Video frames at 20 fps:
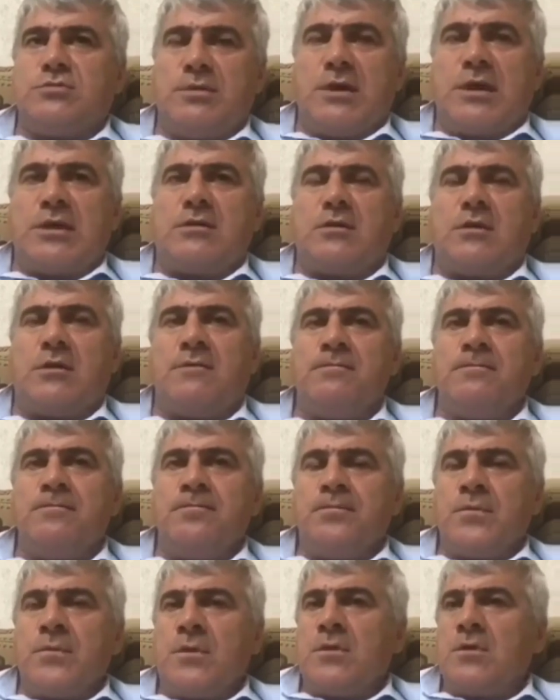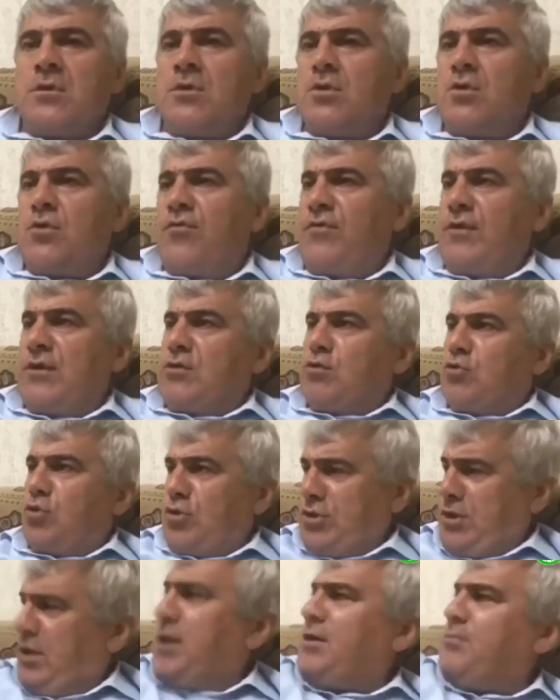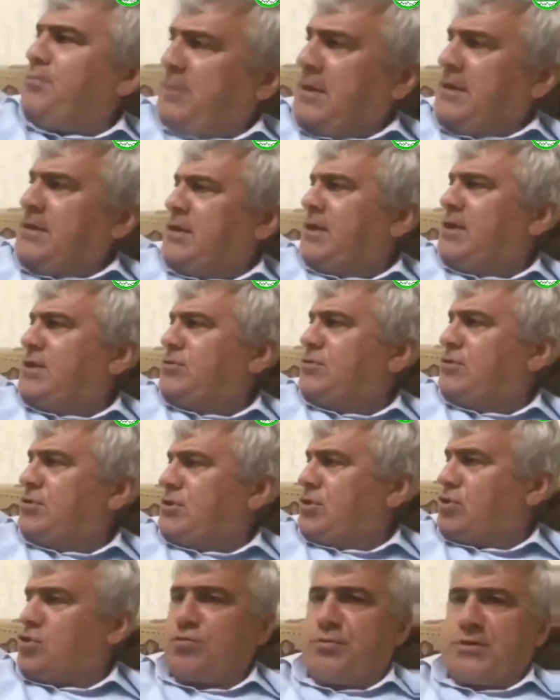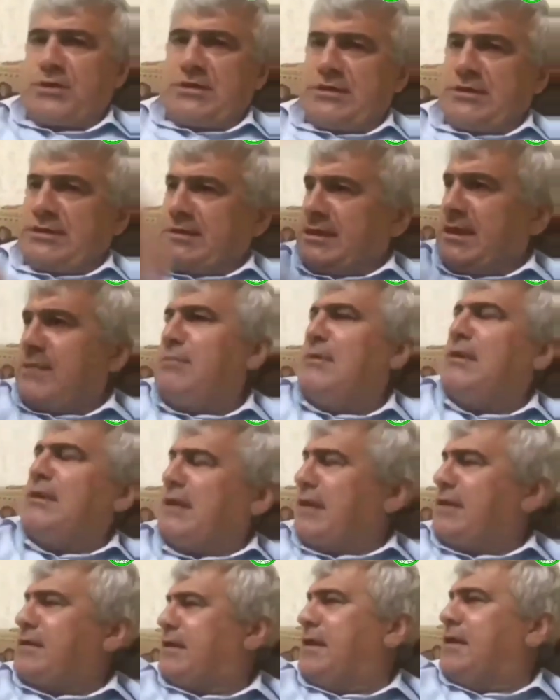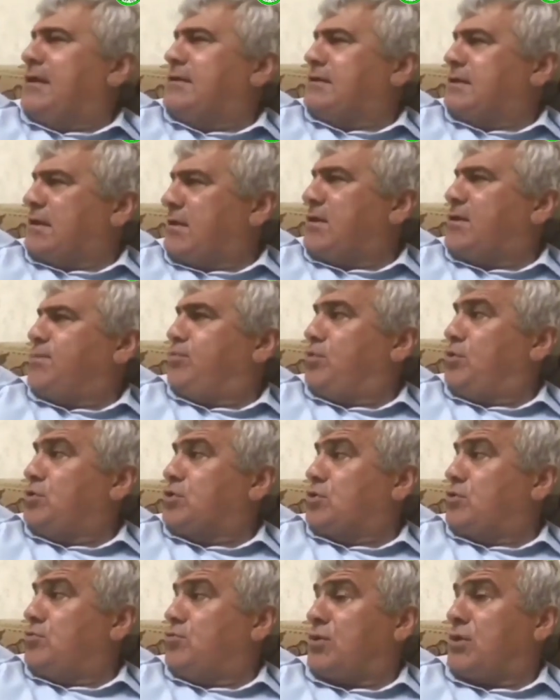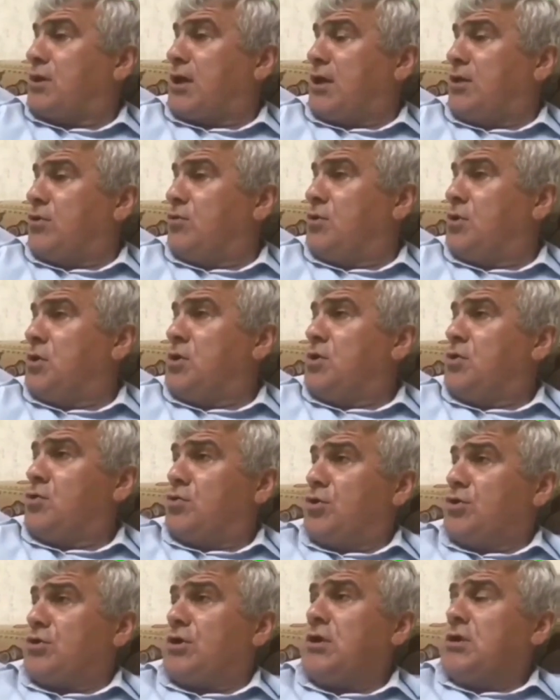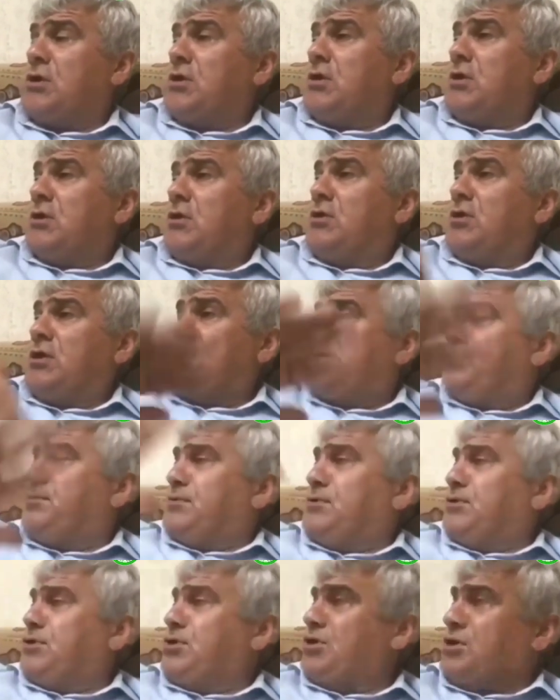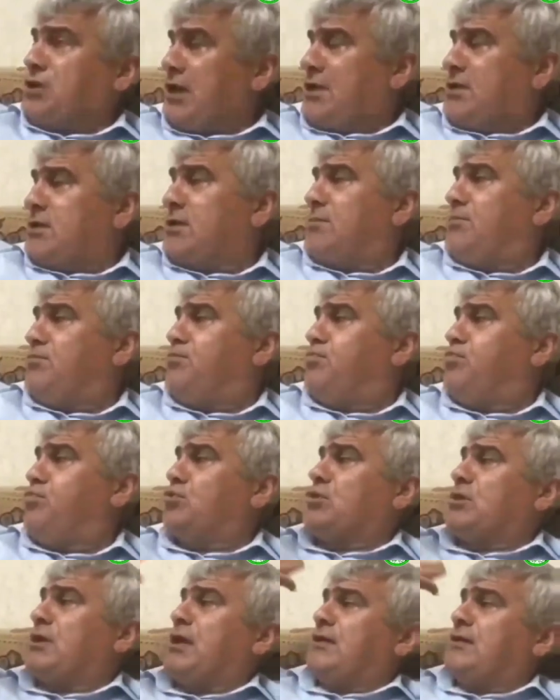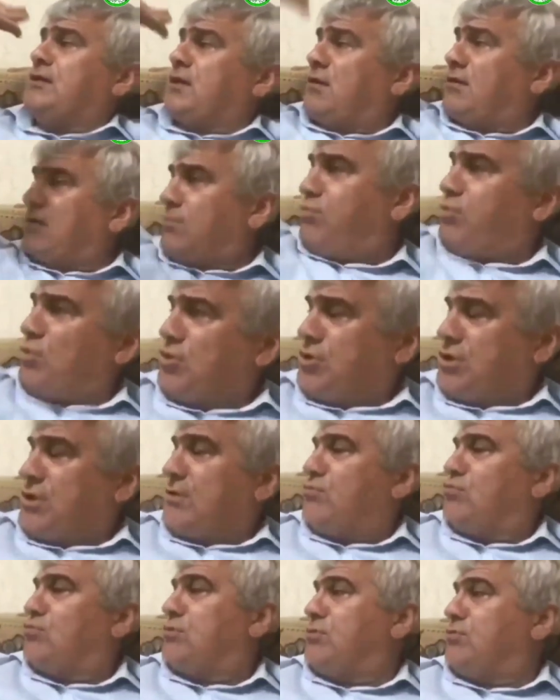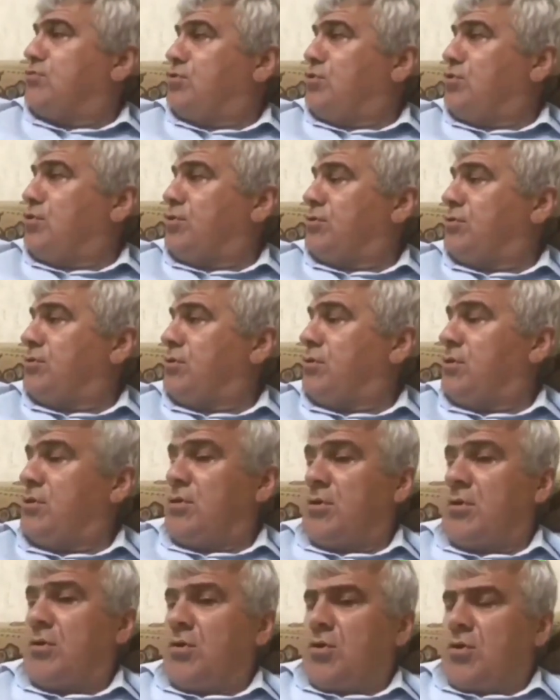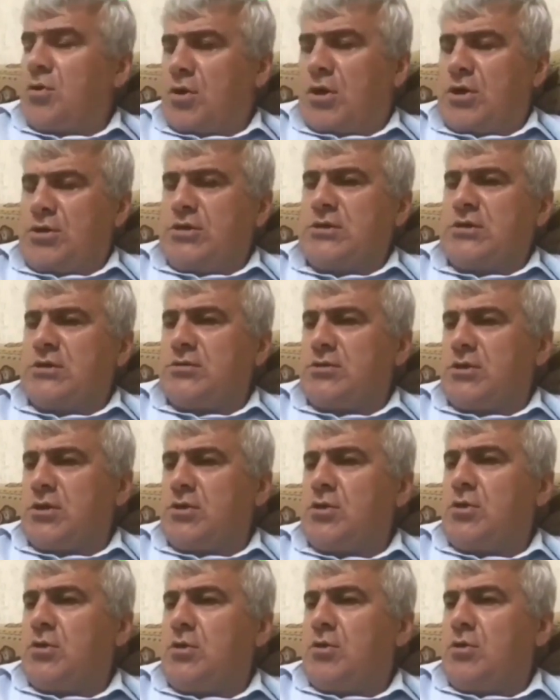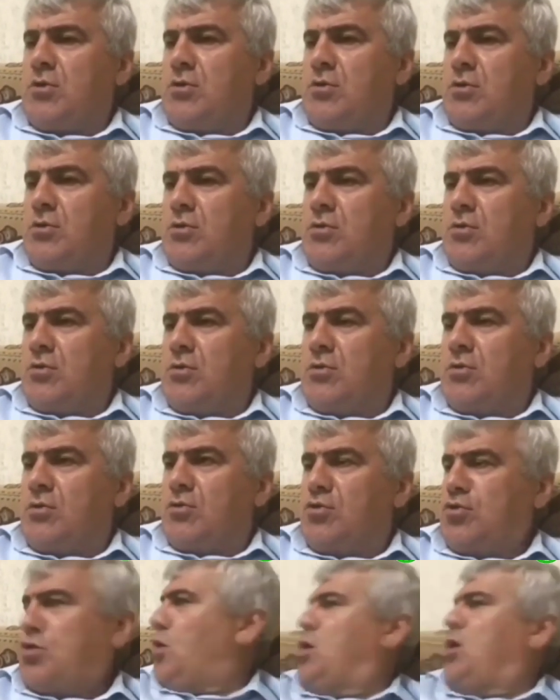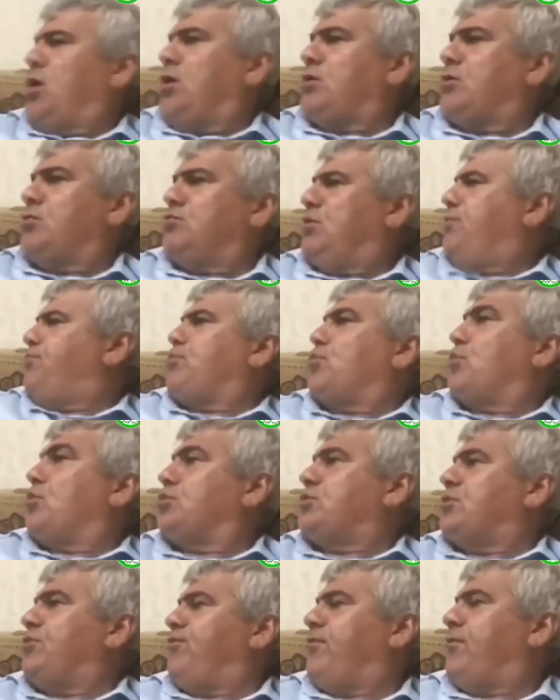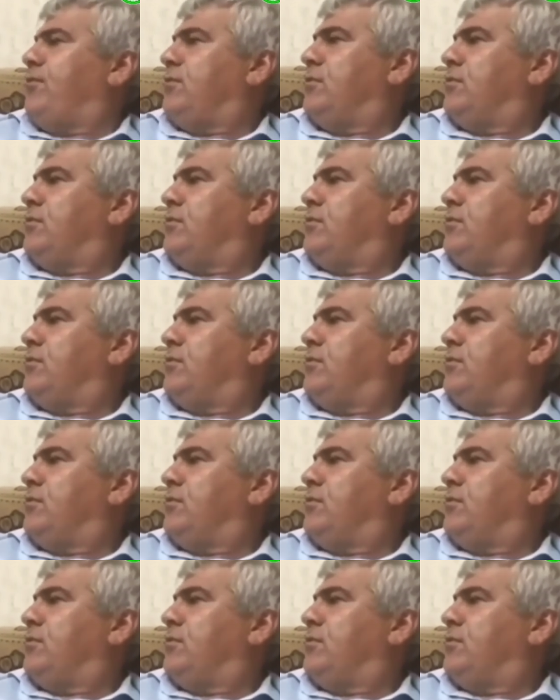ребята, вы тоже их поддерживаете, чтобы эти земли отдали Ставропольскому краю? То есть, лишь бы не чеченцам, пускай Ставропольцам уйдет. Они говорят, нет, мы против.